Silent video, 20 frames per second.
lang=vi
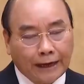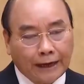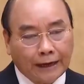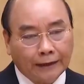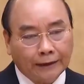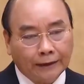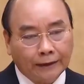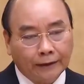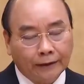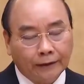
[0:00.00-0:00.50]
khẳng
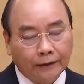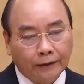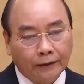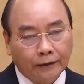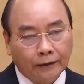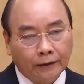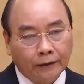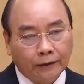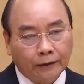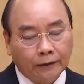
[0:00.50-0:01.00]
định
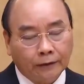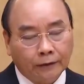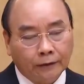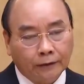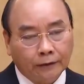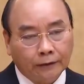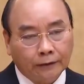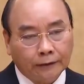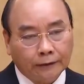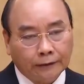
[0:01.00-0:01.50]
chính phủ
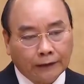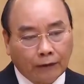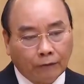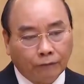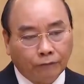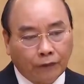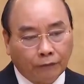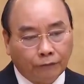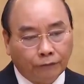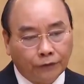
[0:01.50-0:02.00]
sẽ giải
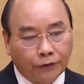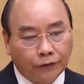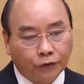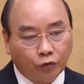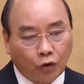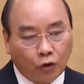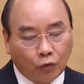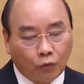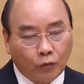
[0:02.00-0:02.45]
quyết những kiến